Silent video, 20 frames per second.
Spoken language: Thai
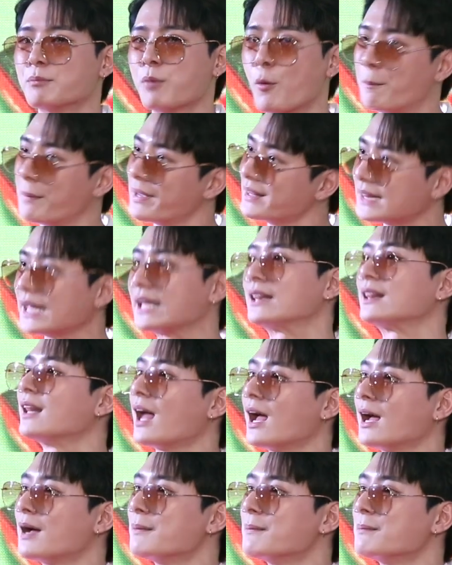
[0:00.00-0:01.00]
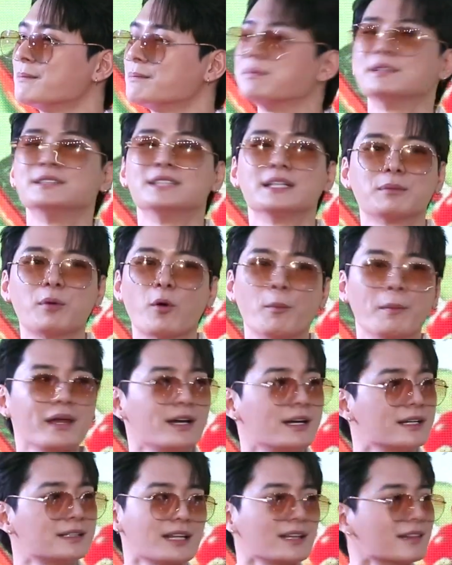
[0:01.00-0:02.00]
ผมไม่ติดนะ จริงผมไม่
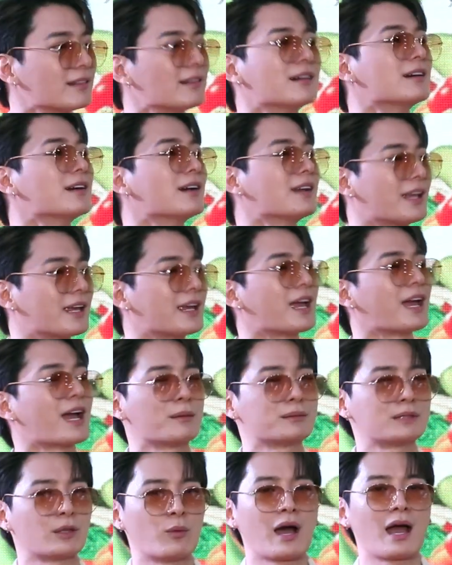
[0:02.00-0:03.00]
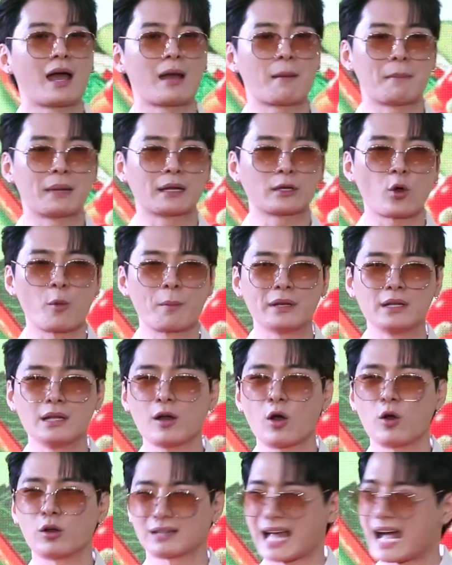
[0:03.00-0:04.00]
เคยติดเลยอะไรเงี้ยครับ แต่ว่ามันคงเป็นเรื่อ
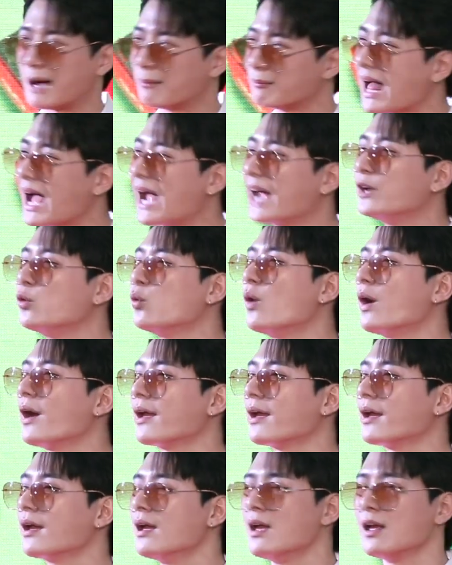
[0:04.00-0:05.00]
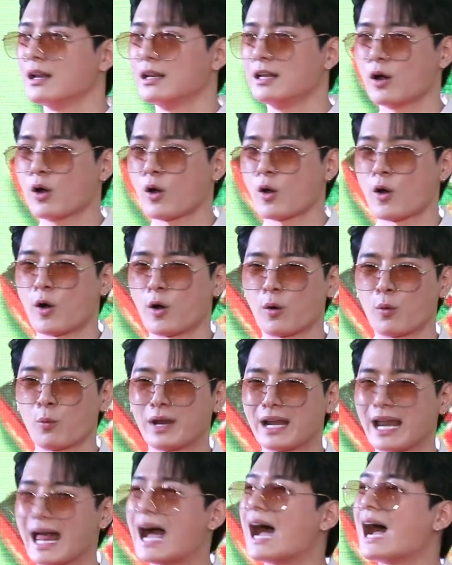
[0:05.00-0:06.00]
งของไทม์ไลน์ด้วย เรื่องของ
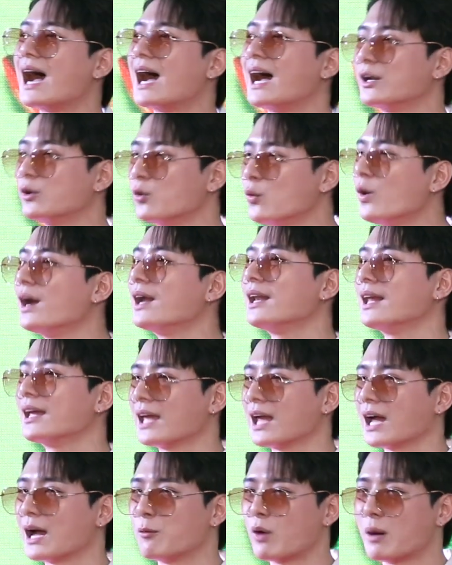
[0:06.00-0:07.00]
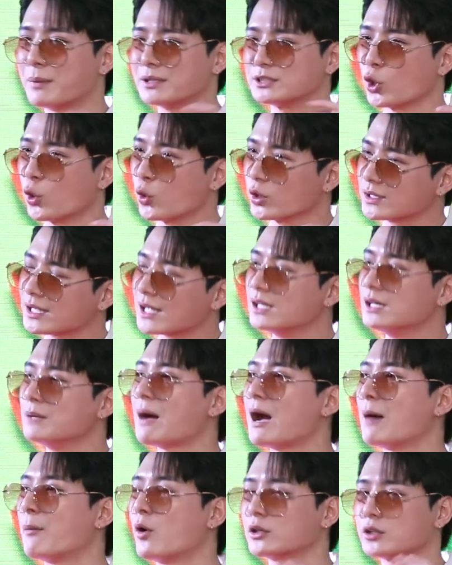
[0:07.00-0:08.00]
เวลาด้วยอะไรเงี้ยครับว่ามันชนกันหรือเป
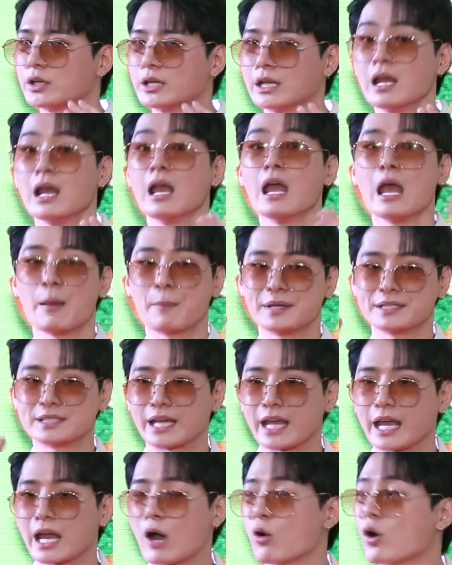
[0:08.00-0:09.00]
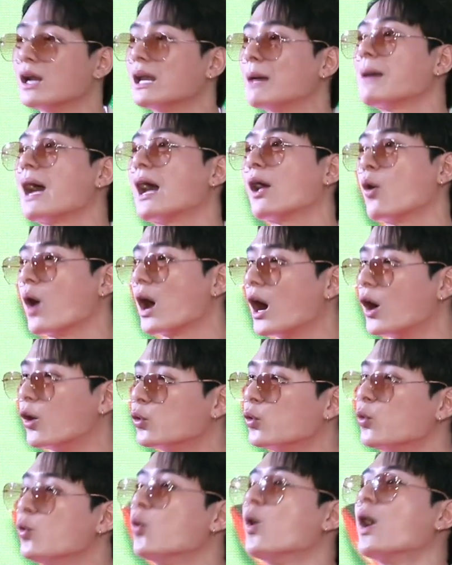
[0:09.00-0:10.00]
ล่าเพราะว่าตอนนี้พี่สิงห์เองเขาก็รับงานของเขา
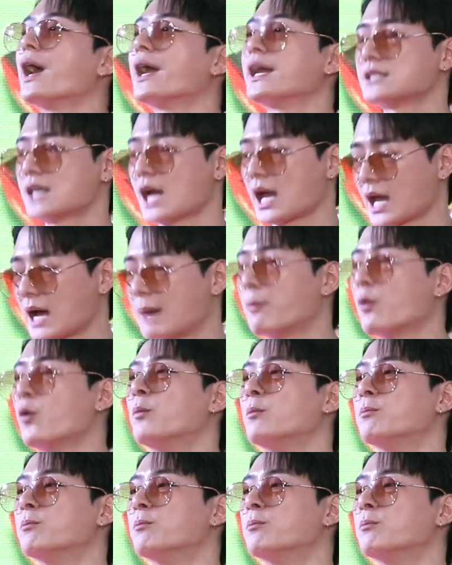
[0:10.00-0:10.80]
ด้วย ใช่ครับ